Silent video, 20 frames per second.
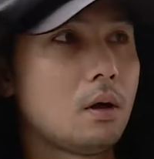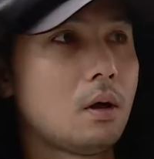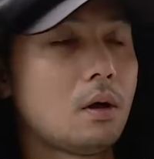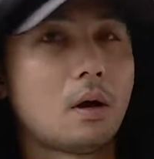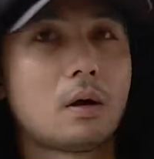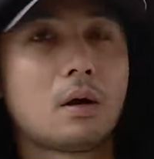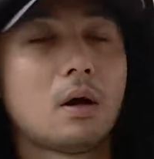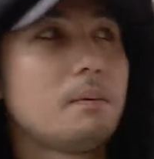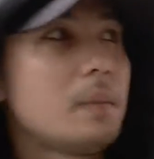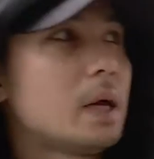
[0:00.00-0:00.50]

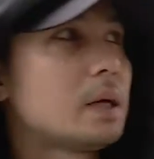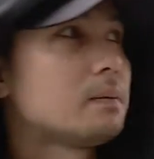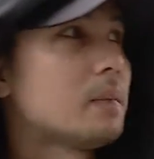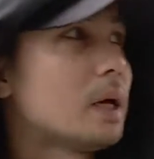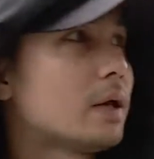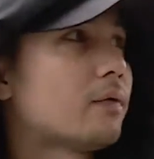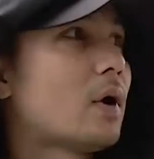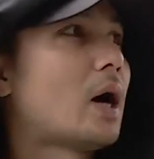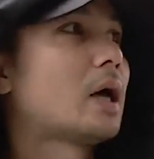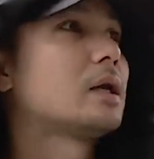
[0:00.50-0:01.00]
Còn mình
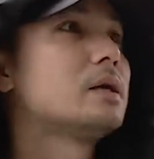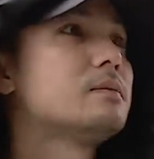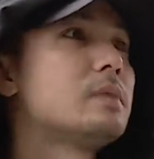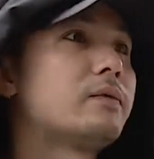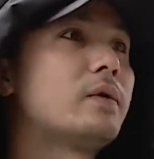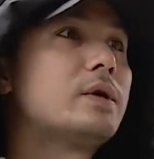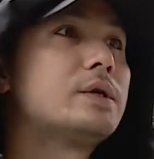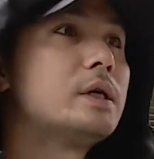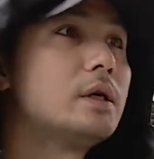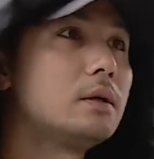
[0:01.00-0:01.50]
bị phạt thì
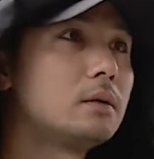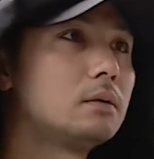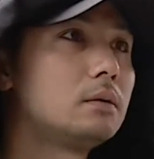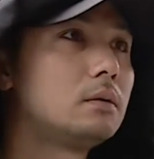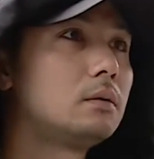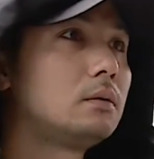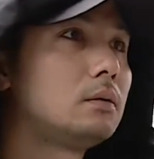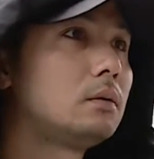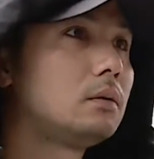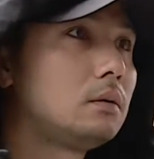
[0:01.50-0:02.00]
mình phải chịu.
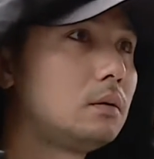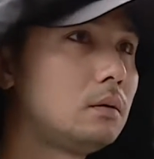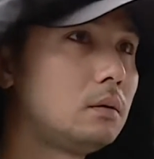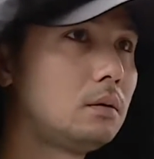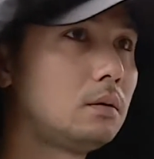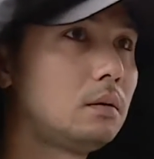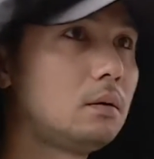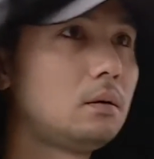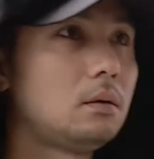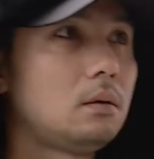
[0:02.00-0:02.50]

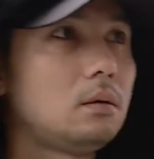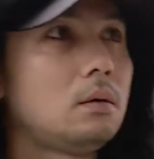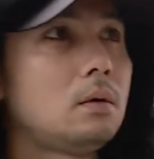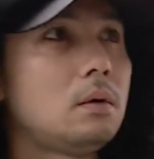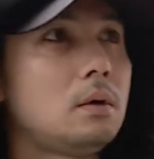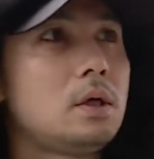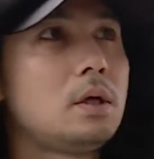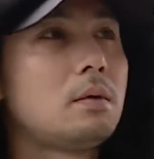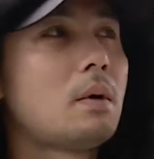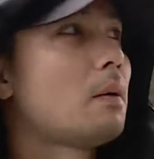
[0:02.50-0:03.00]

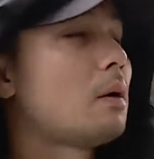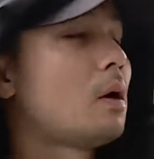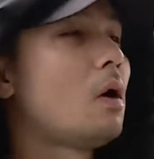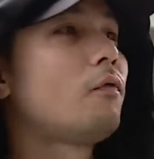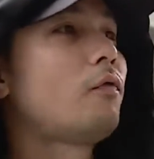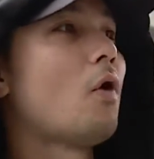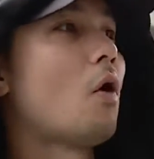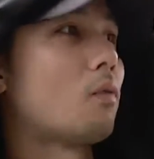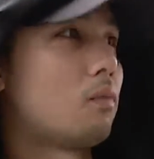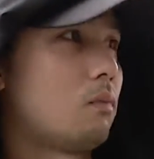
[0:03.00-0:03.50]
Nhưng mà
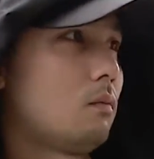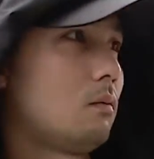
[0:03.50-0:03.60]
không phục.